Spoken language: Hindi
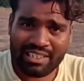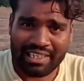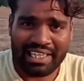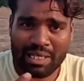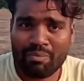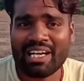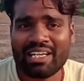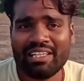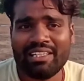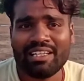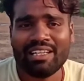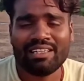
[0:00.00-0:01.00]
क्लिक बेट
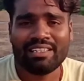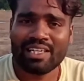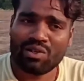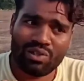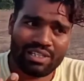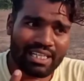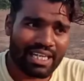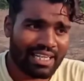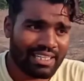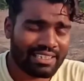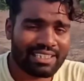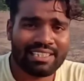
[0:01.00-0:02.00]
नहीं है ये कोई
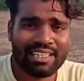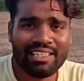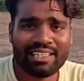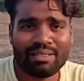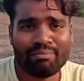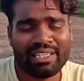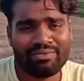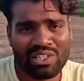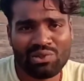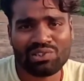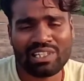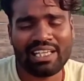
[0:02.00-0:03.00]
ये चीज़ नहीं है कि मैं
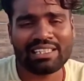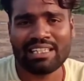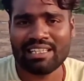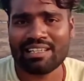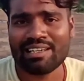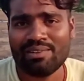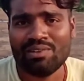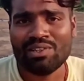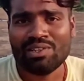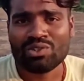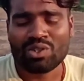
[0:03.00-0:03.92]
व्यू के लिए ऐसा कर रहा हूँ